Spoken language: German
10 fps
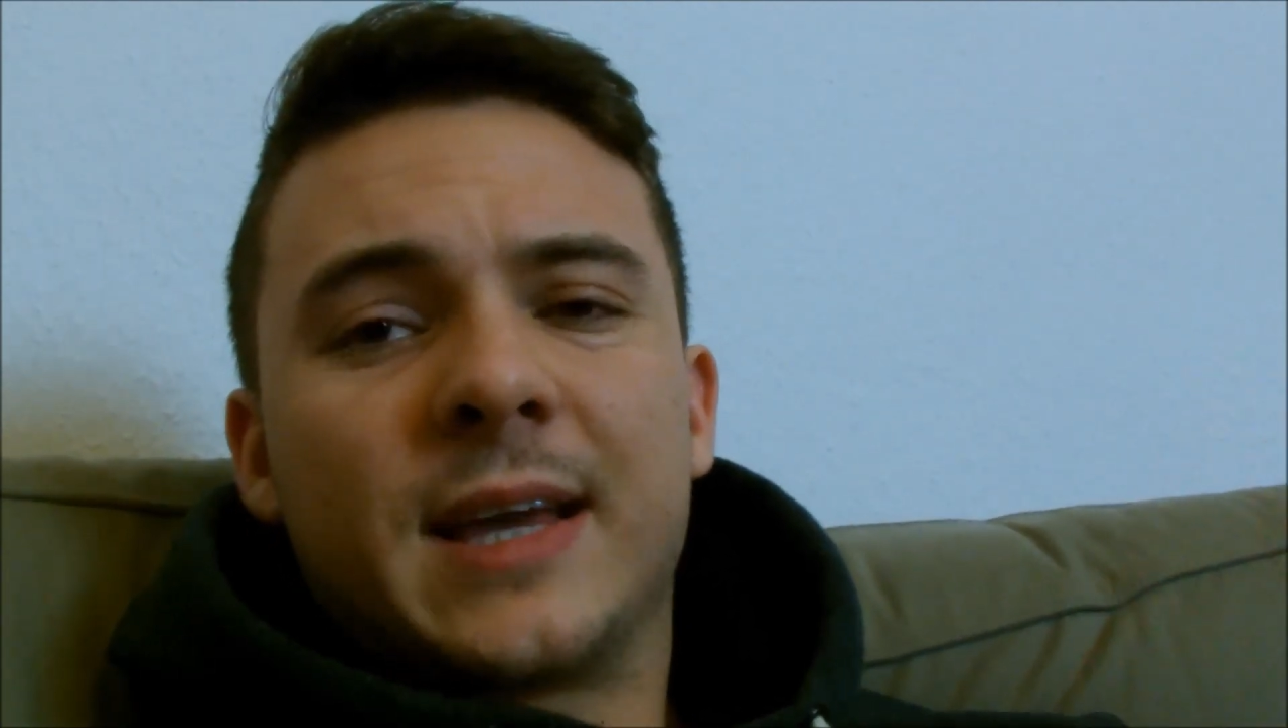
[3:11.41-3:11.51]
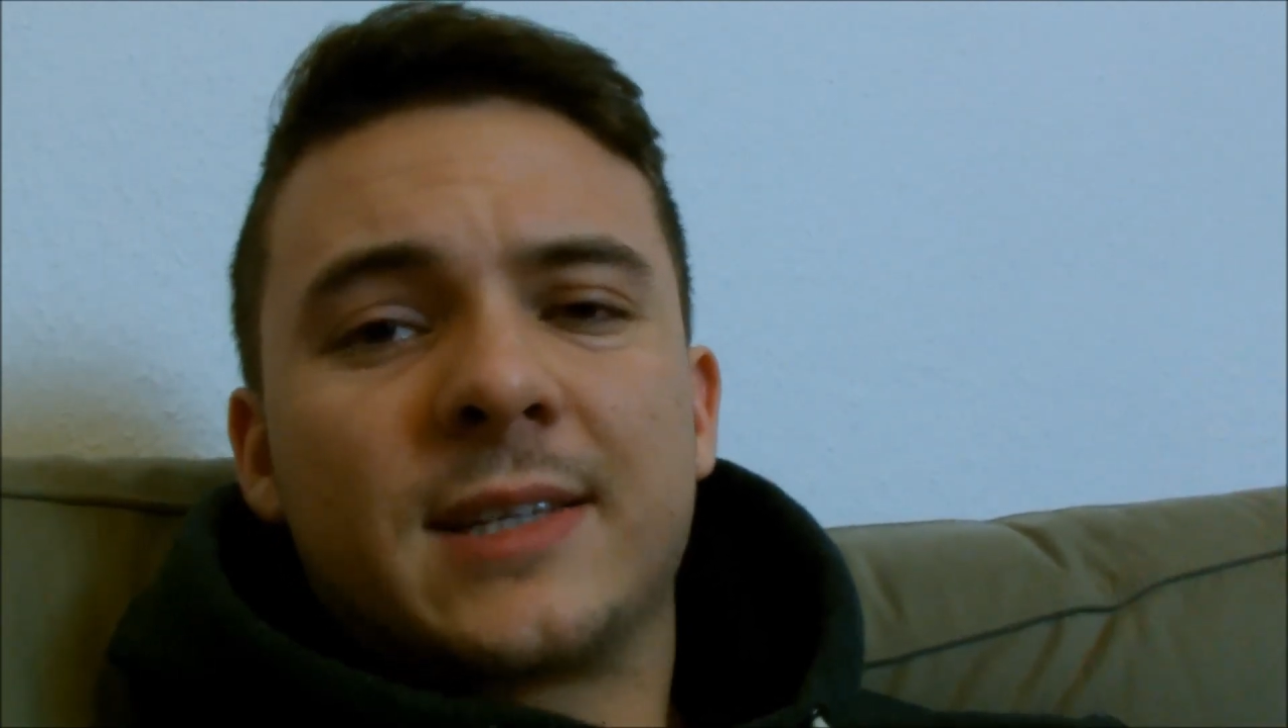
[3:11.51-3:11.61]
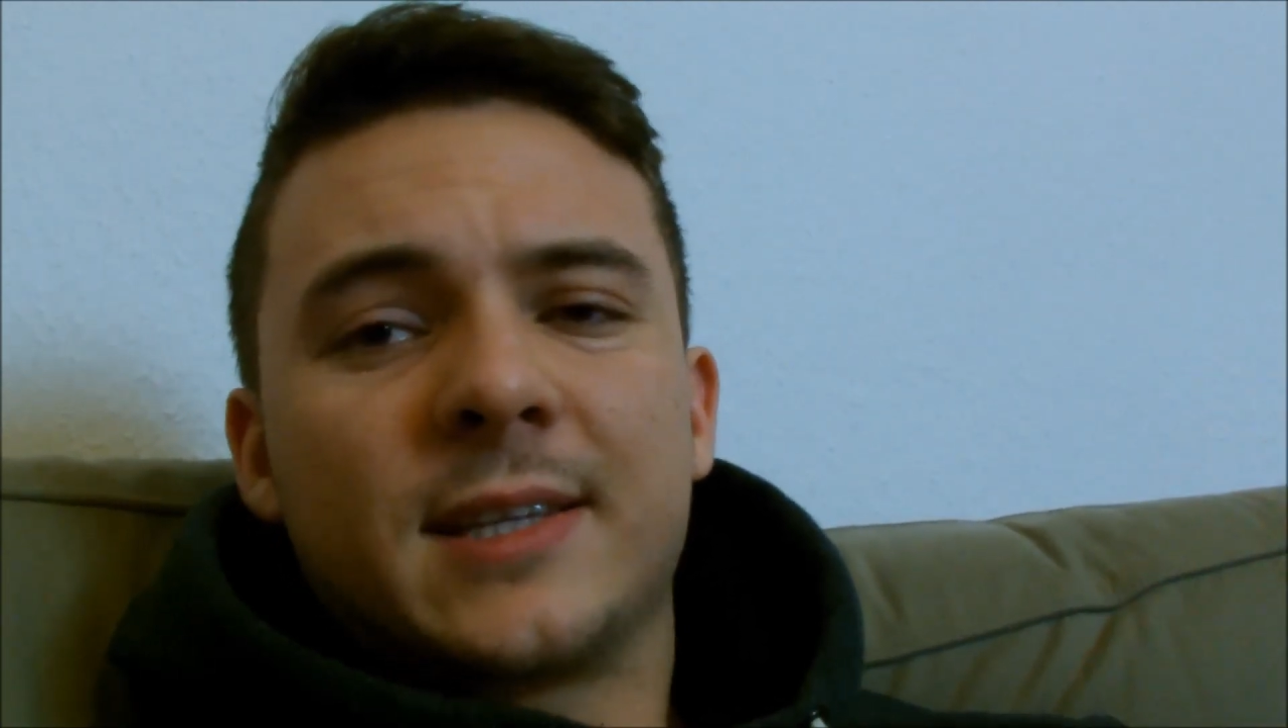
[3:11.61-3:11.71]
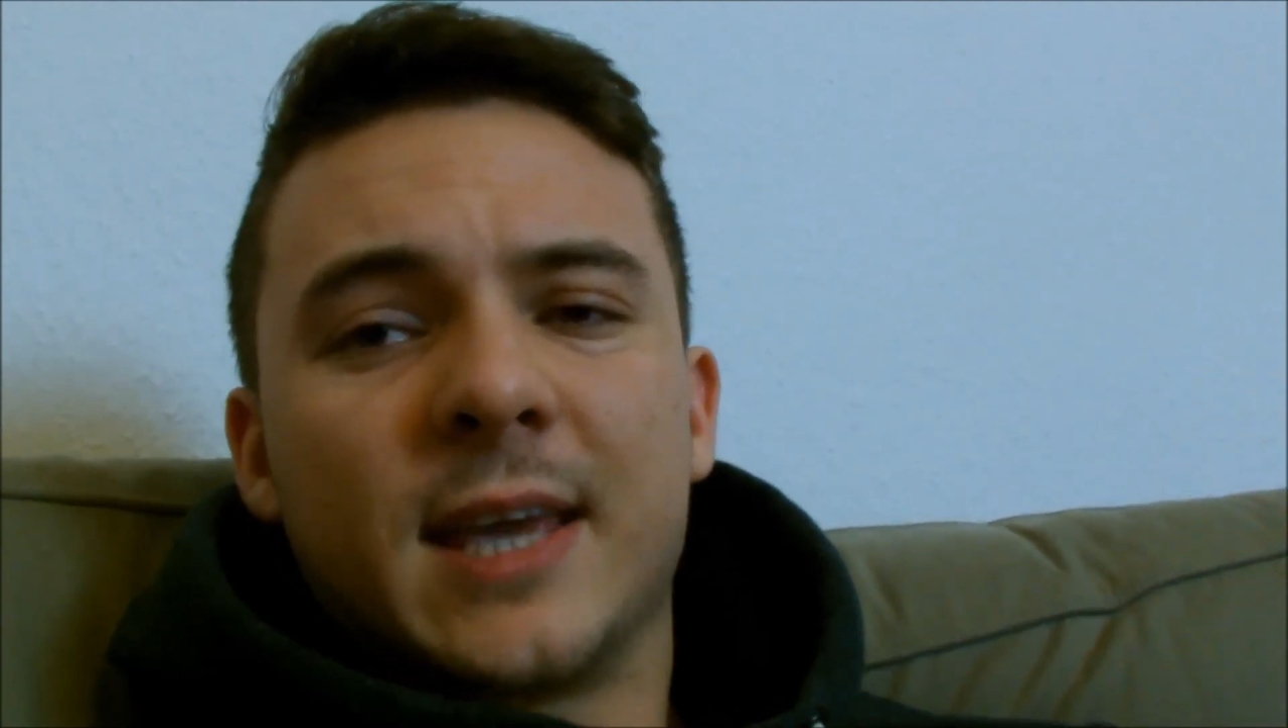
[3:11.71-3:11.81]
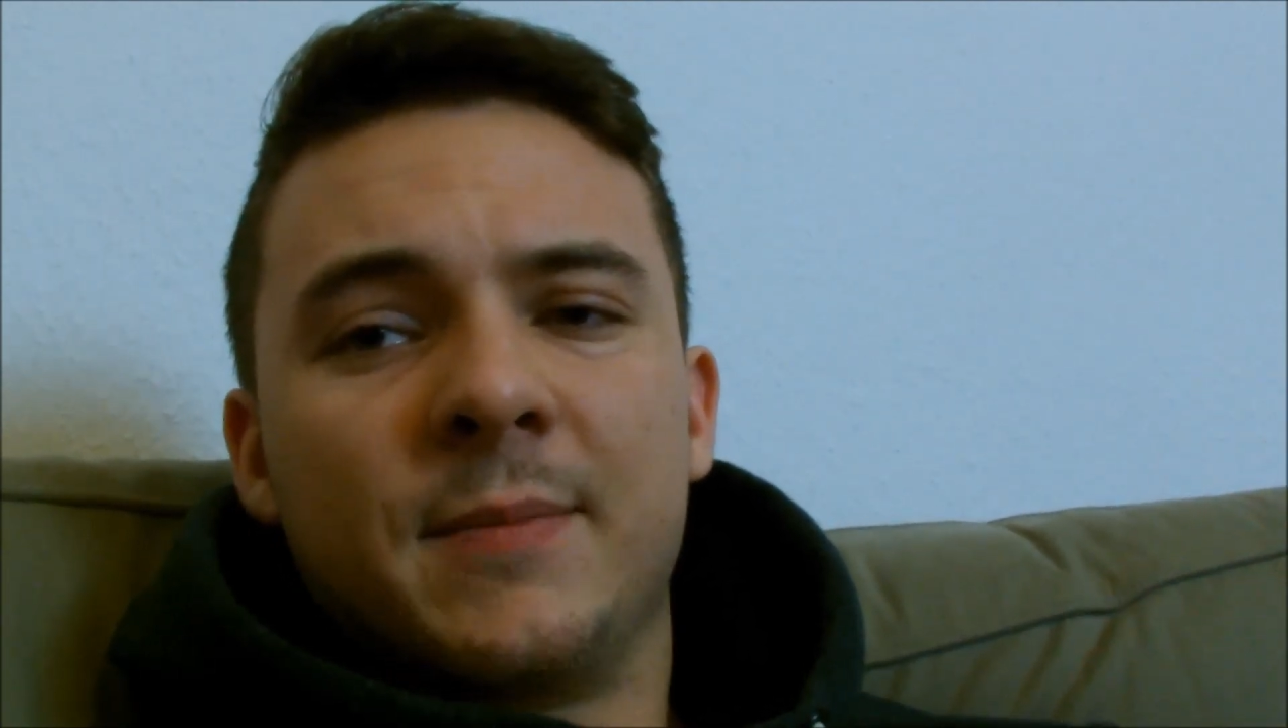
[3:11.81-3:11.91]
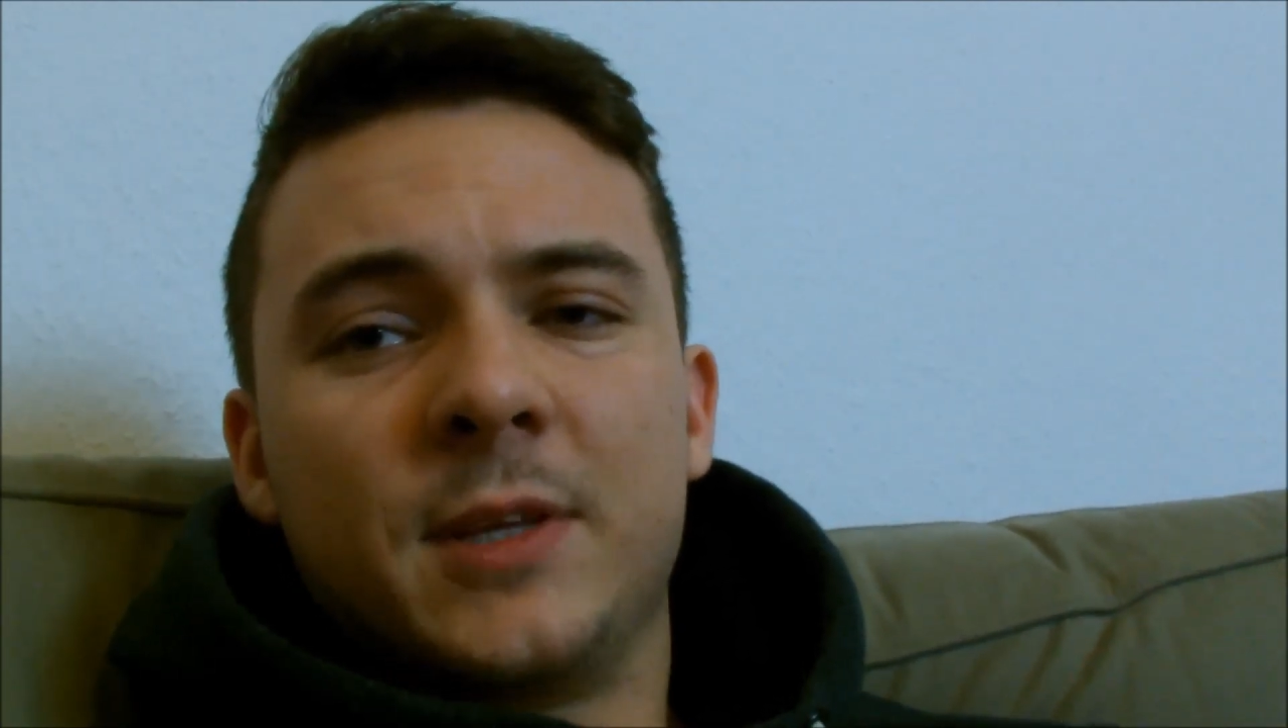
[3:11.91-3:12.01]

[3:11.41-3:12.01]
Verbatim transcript: extrem